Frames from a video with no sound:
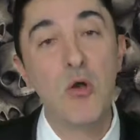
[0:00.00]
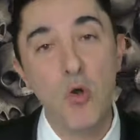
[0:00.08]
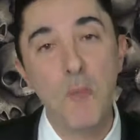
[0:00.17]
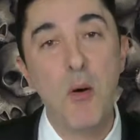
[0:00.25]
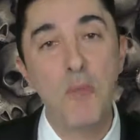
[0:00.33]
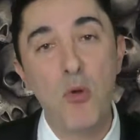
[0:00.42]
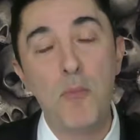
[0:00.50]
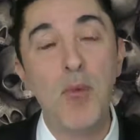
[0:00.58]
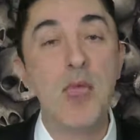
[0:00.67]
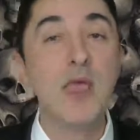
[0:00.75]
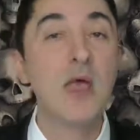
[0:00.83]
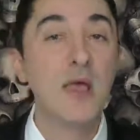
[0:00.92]
Hein. Le peuple
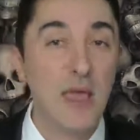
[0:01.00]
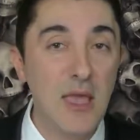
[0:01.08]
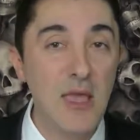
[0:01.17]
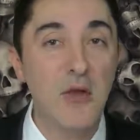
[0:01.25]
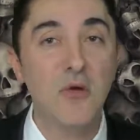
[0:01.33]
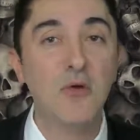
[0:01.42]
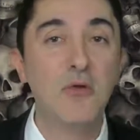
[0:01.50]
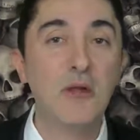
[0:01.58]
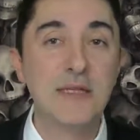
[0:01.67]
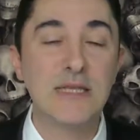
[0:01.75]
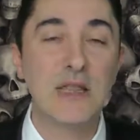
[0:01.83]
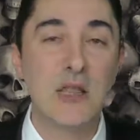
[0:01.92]
paye et
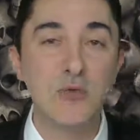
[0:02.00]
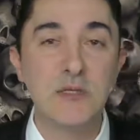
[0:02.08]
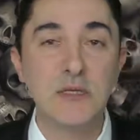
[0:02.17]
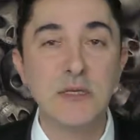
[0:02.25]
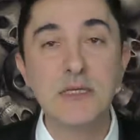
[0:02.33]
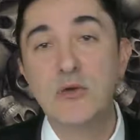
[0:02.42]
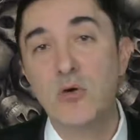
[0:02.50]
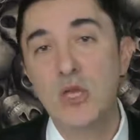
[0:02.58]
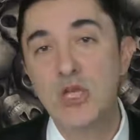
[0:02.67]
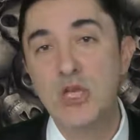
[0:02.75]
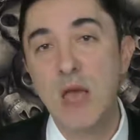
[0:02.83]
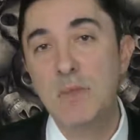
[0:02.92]
cette industrie
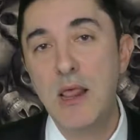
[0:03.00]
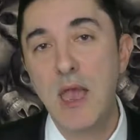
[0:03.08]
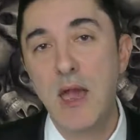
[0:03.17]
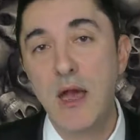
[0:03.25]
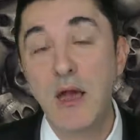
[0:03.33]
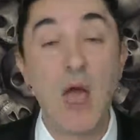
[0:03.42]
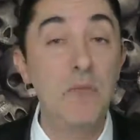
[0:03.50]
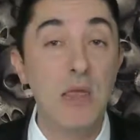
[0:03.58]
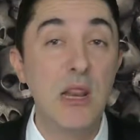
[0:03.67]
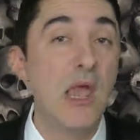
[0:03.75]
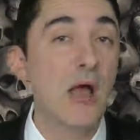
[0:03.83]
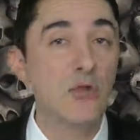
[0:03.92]
s'enrichit à milliards, à
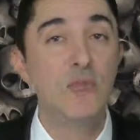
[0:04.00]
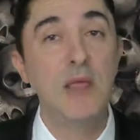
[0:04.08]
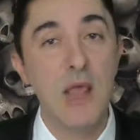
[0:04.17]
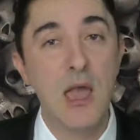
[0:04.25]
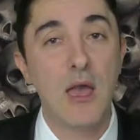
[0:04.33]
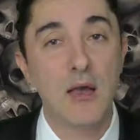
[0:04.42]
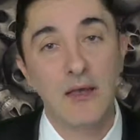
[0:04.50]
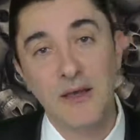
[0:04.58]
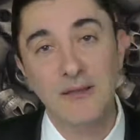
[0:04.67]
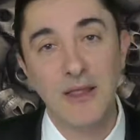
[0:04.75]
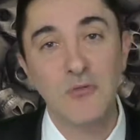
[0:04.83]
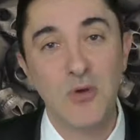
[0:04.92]
milliards de milliards,
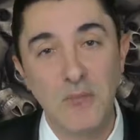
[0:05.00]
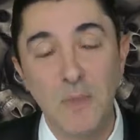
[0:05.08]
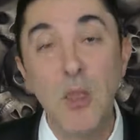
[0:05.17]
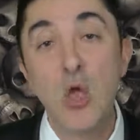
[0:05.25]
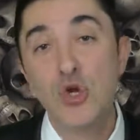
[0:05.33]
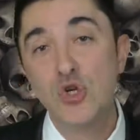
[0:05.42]
hein, naturellement.